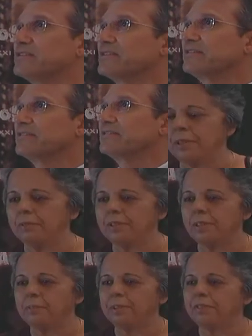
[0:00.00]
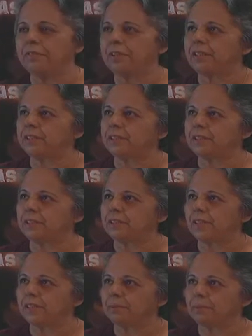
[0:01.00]
É então, um tema que fere a
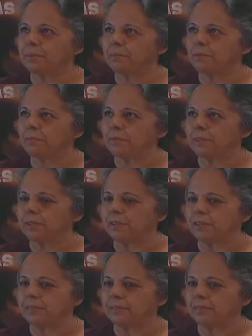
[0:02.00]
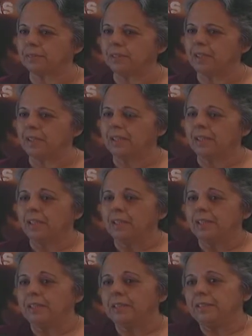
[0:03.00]
dignidade da pessoa humana.
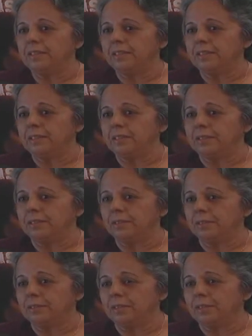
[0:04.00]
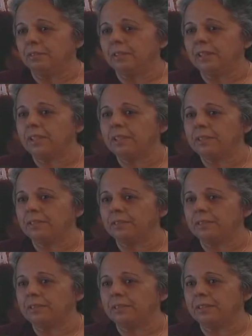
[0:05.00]
E eu creio
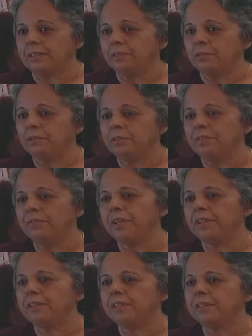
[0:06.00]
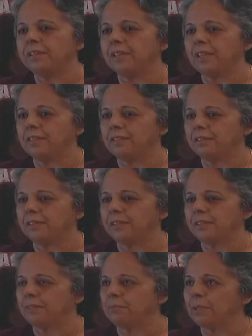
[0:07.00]
que tudo que fere a dignidade do
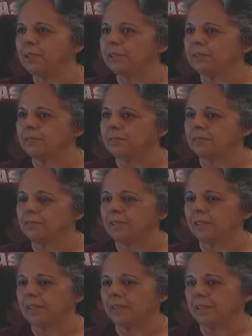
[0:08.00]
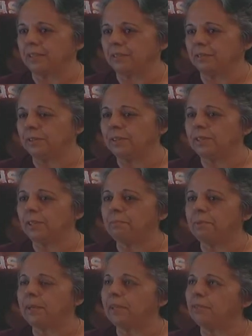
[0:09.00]
ser humano é, nos
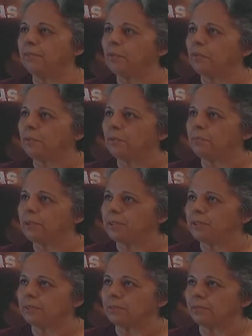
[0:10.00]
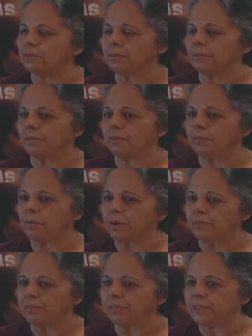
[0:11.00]
interpela a um compromisso com a
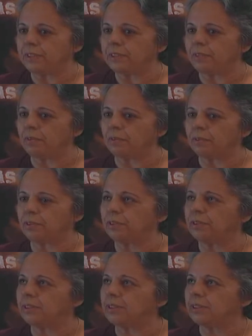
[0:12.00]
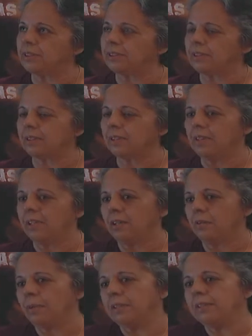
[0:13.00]
vida, com a justiça,
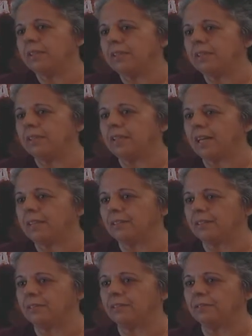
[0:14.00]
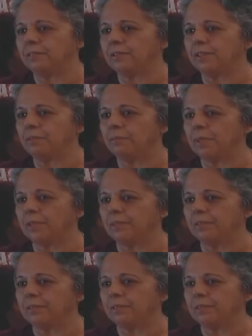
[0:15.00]
com a integridade do ser humano.